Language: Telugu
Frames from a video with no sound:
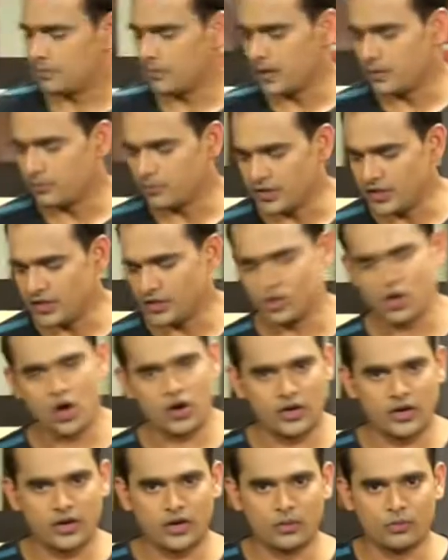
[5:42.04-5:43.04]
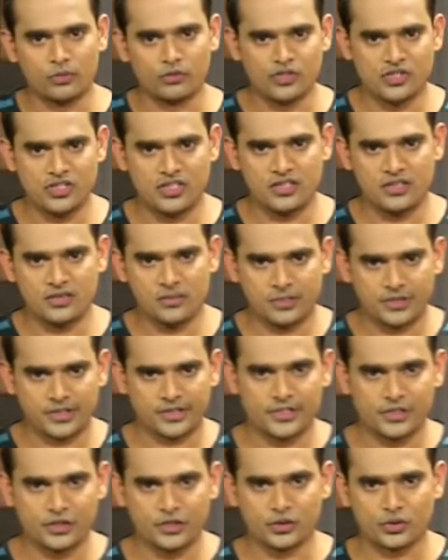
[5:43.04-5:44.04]
మనం దీన్ని చాక్లెట్లో ముంచి
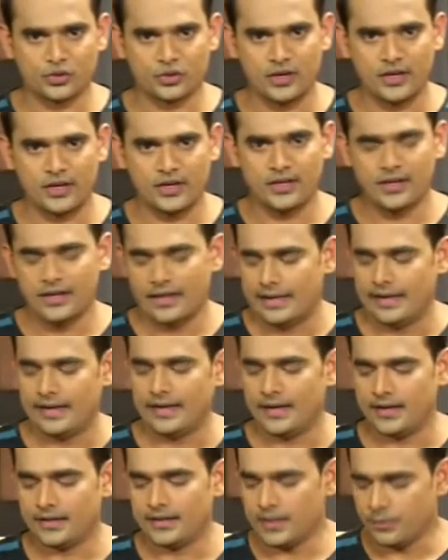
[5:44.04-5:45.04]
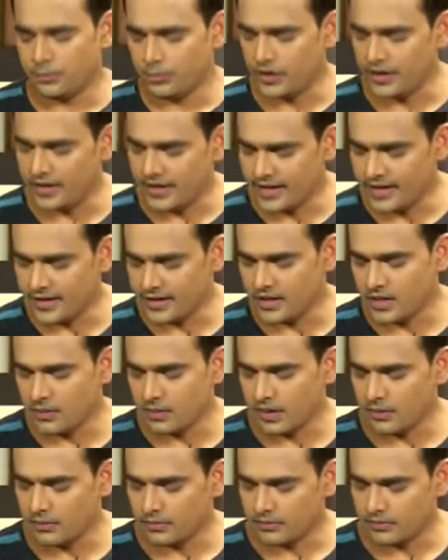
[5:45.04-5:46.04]
ప్రజెంట్ చేసుకోవాలి అయితే ఇప్పుడే డైరెక్ట్గా
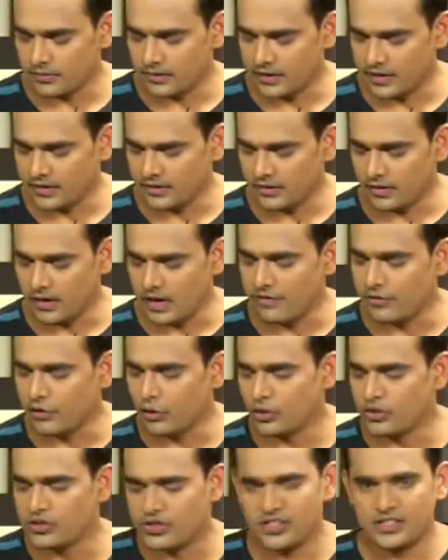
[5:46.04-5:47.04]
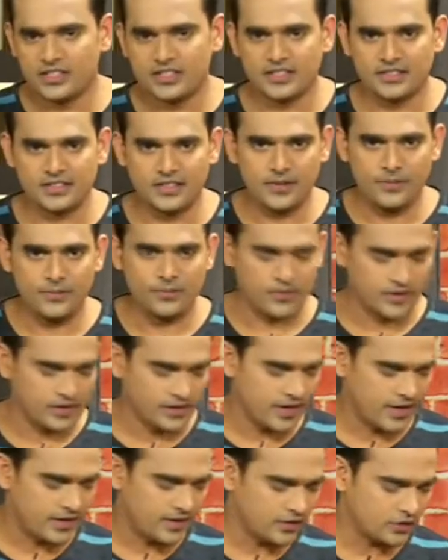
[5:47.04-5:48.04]
మనం ఇలా అవెన్లోంచి తీసేసి
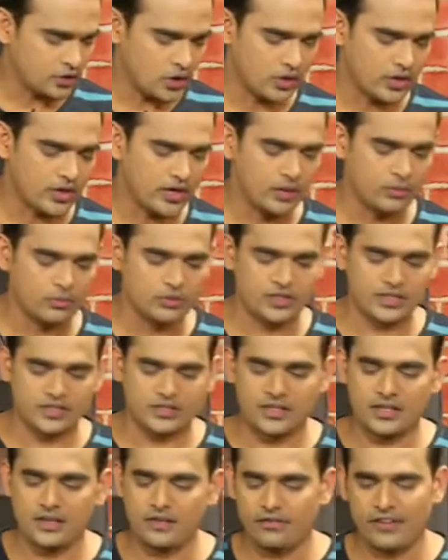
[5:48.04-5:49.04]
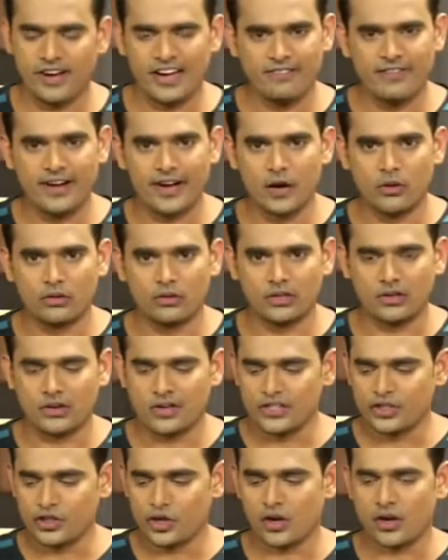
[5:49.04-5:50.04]
డైరెక్ట్గా చాక్లెట్లో ముంచేస్తే వేడి వేడిగా ఉంటుంది
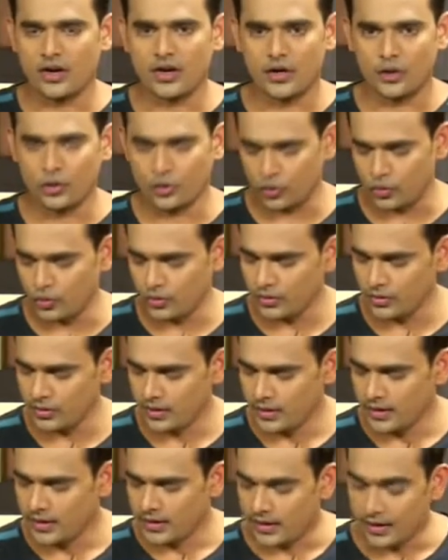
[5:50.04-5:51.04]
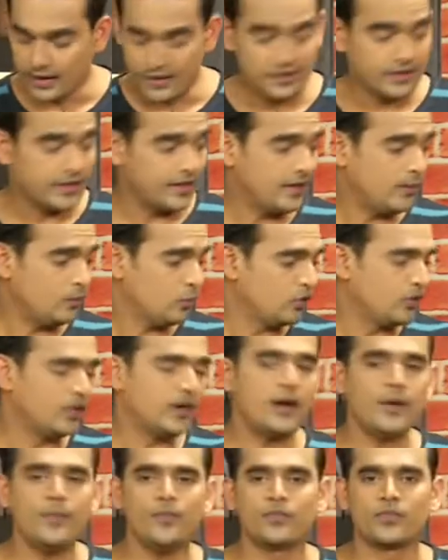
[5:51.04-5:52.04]
కాబట్టి చాక్లెట్ అంటుకోదు అందుకని
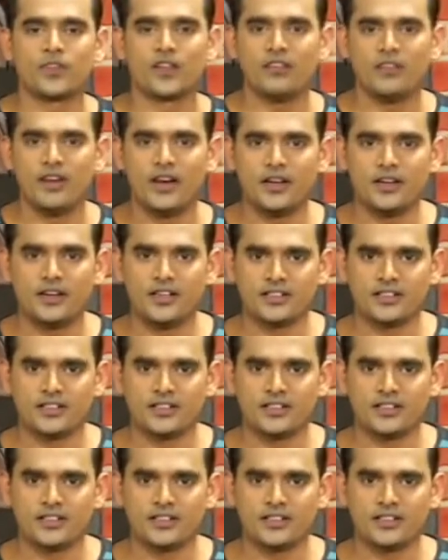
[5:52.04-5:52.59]
ముందుగా వీటిని